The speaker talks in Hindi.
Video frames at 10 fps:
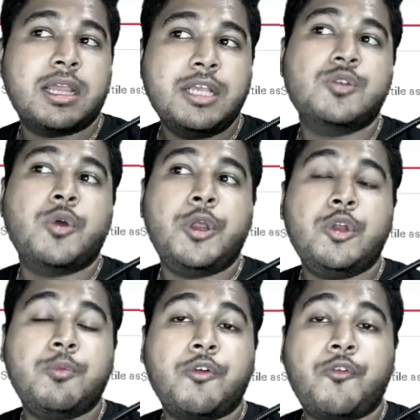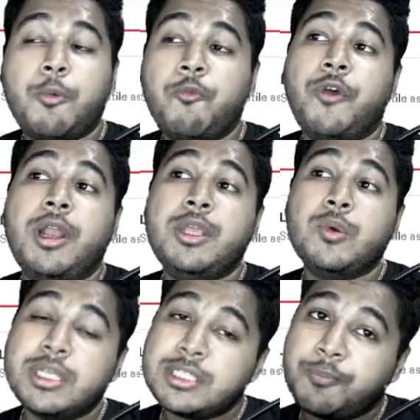इज़ गोइंग टू परफॉर्म वेल
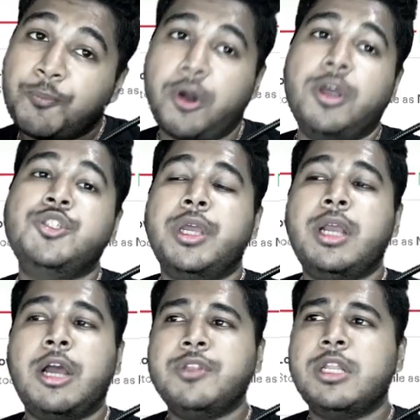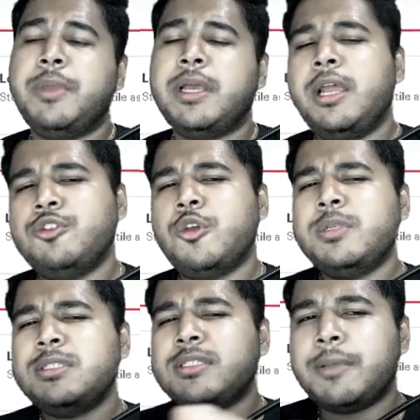क्योंकि इसके प्रोडक्ट्स जो है काफ़ी ज़्यादा बिक रहे हैं उसके ऊपर
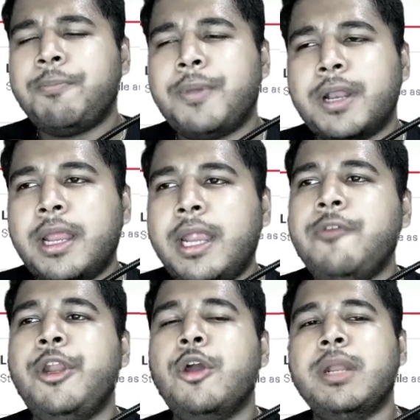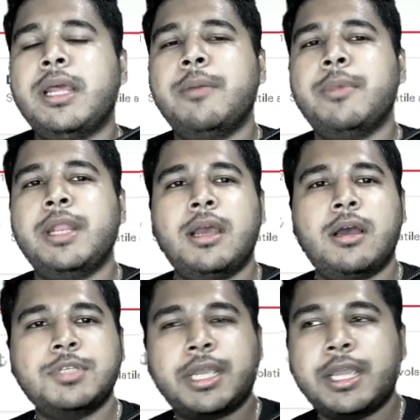सेपरेट वीडियो बनाई है मैंने
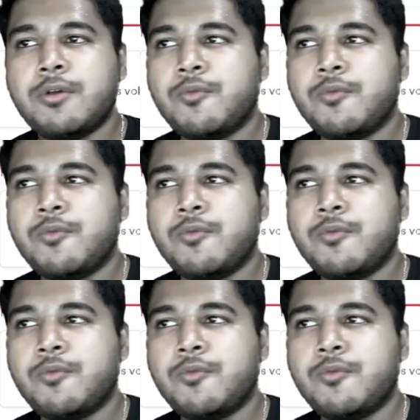आप जाके